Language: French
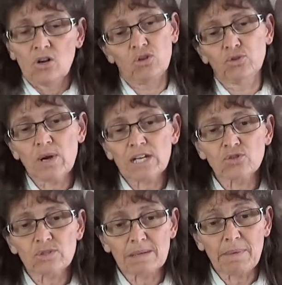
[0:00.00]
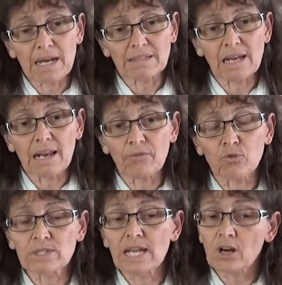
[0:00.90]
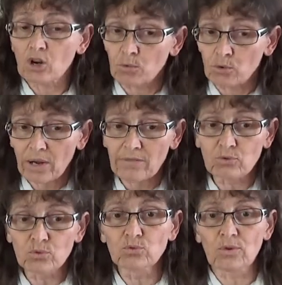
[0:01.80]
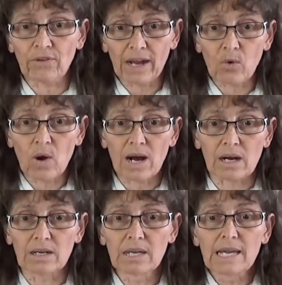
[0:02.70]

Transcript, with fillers: le nuage ne s'est pas arrêté à la frontière comme on aurait voulu nous le faire croire.